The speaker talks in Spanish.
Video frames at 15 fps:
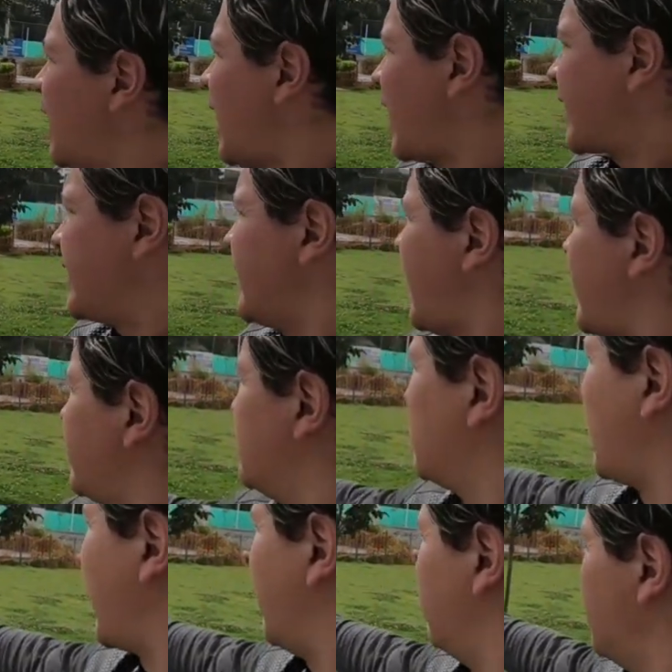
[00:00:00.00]
Aquí hay
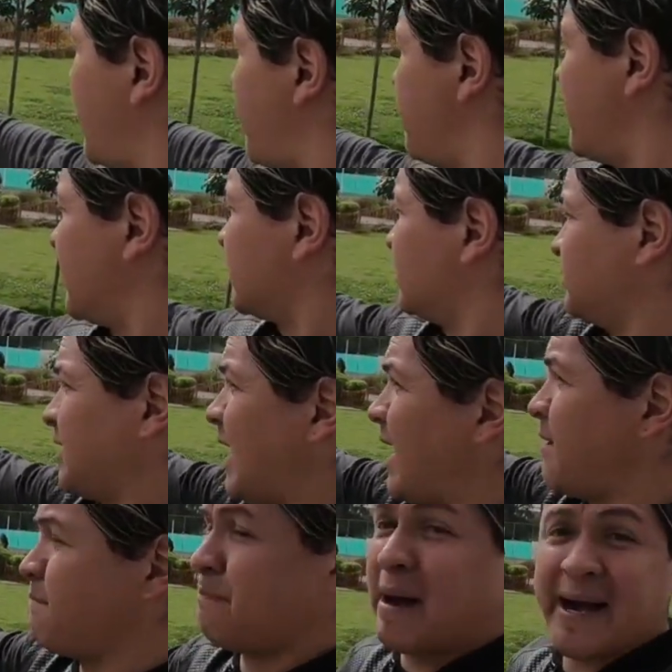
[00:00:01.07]
lugares muy abiertos,
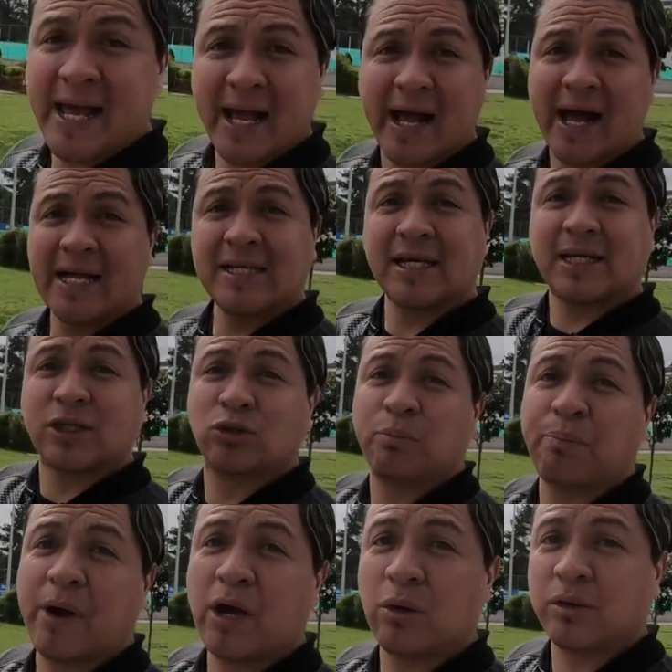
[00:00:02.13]
hay varias canchas que tú
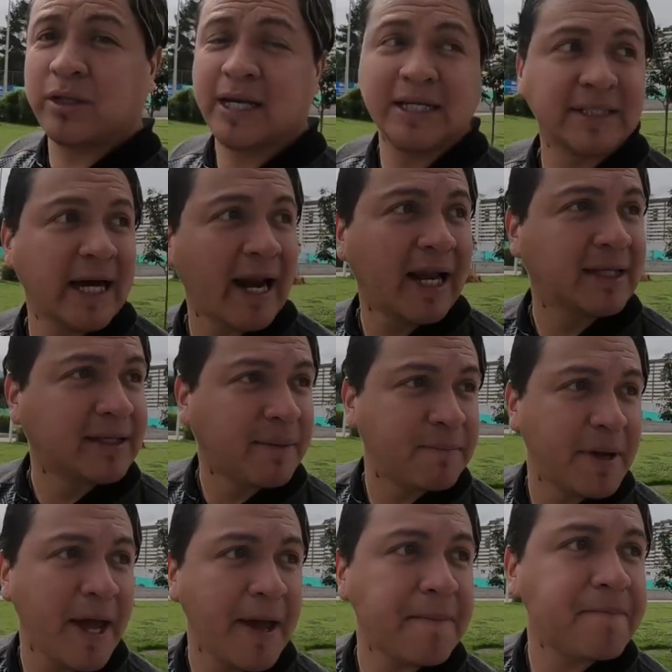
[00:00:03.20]
puedes utilizarlas
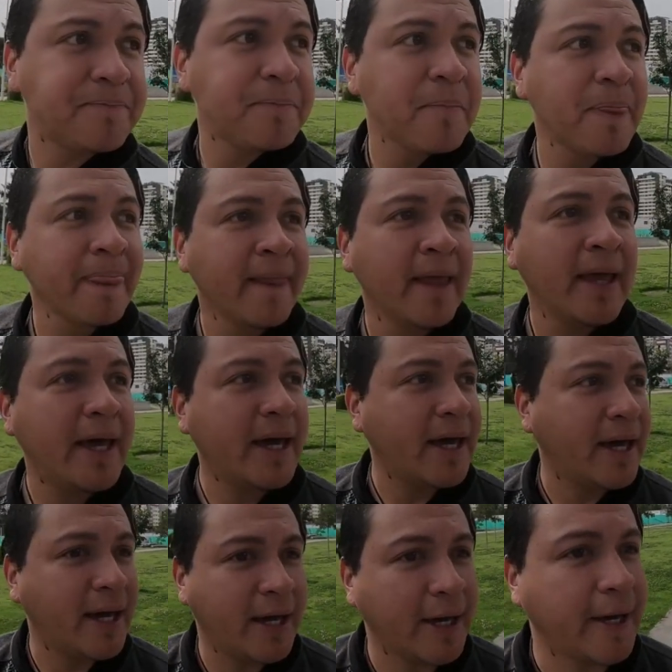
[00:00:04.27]
también.
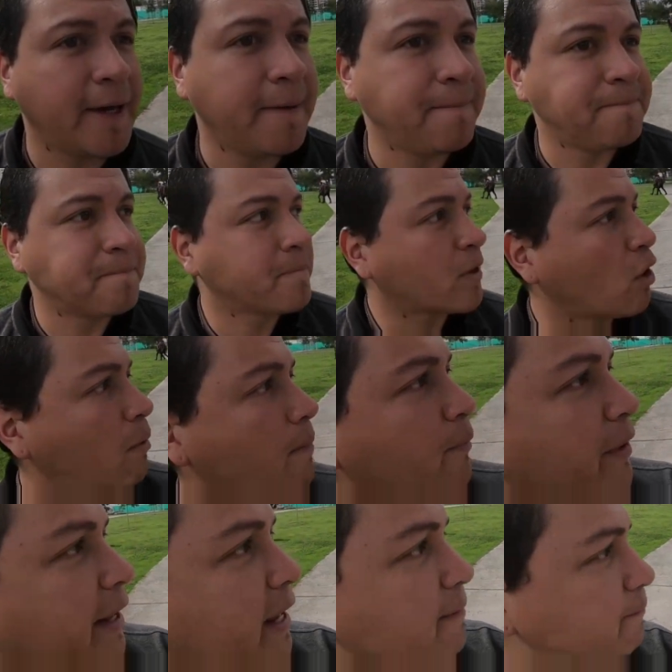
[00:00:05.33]
Eh, como
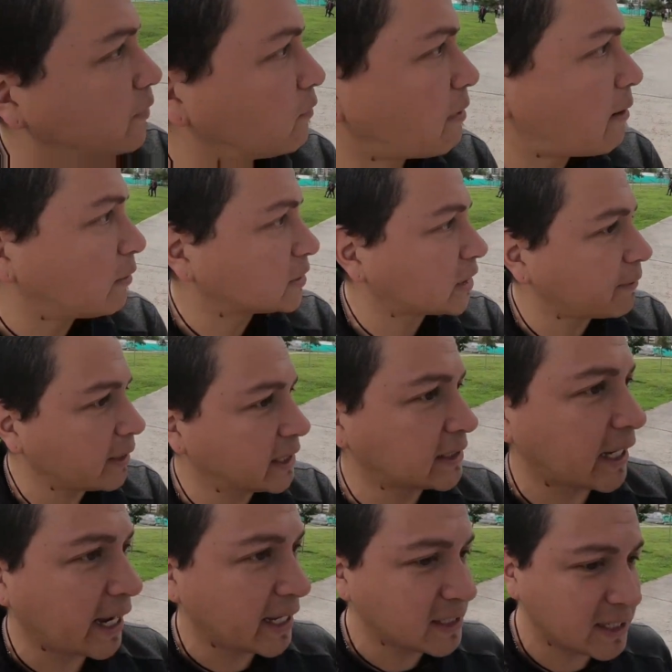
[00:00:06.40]
por ejemplo, vamos a ver
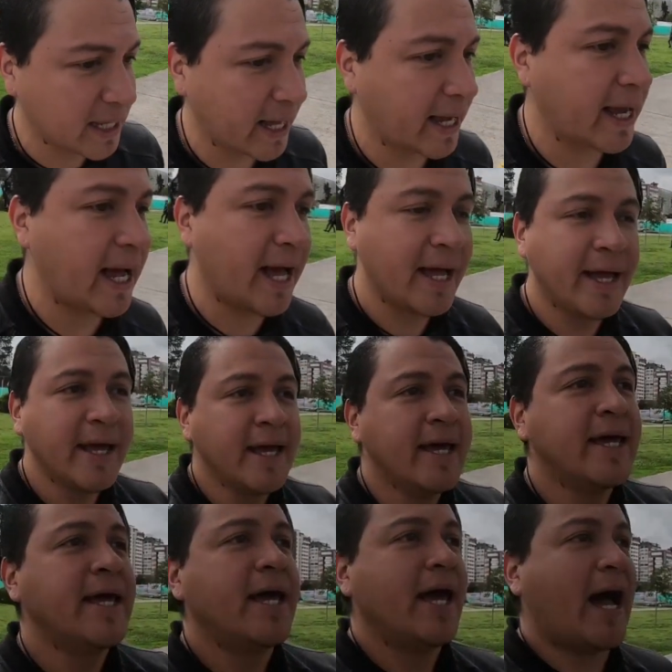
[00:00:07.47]
esta cancha de acá.
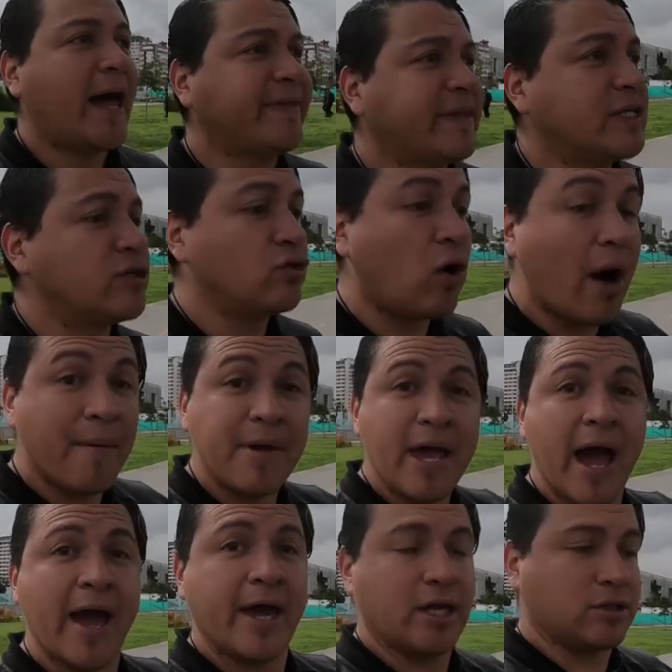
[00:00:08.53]
Antes no
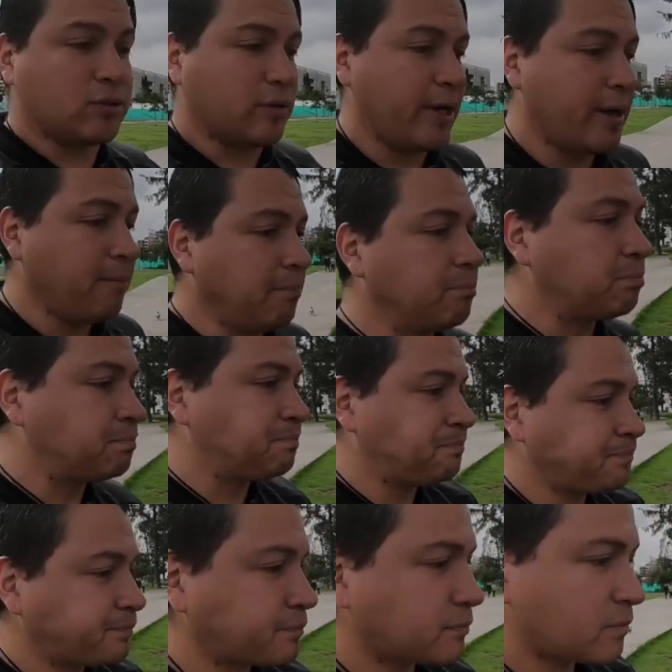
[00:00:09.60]
había esto, ¿eh?
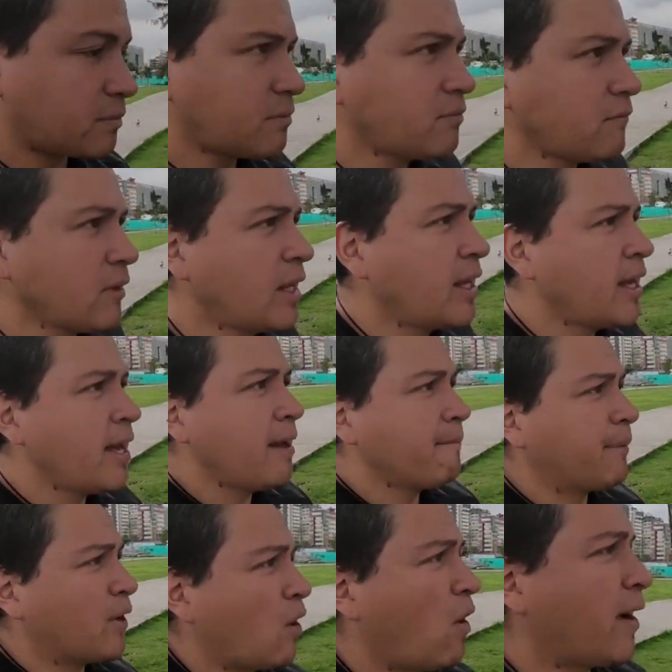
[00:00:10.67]

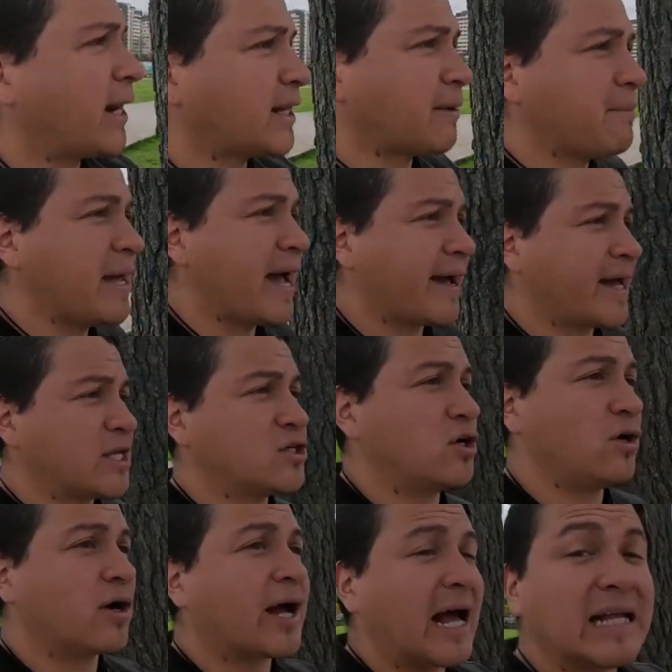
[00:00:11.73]
Pero ahora también han
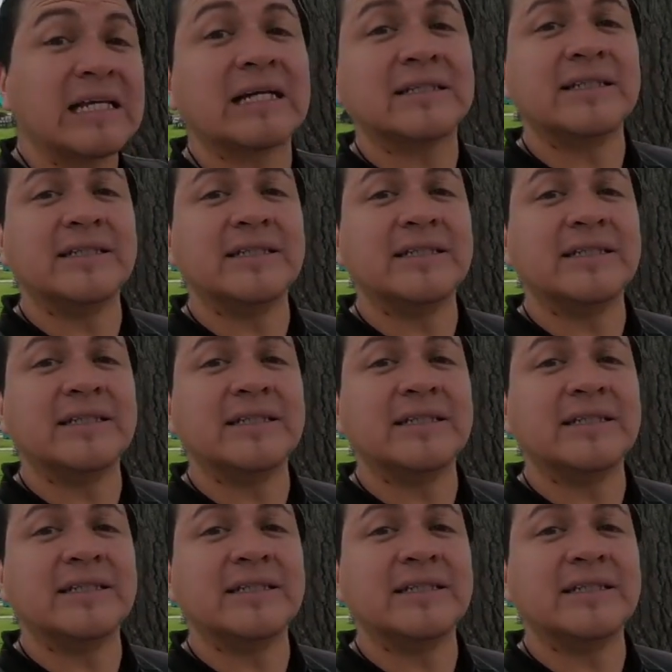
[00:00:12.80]
hecho canchas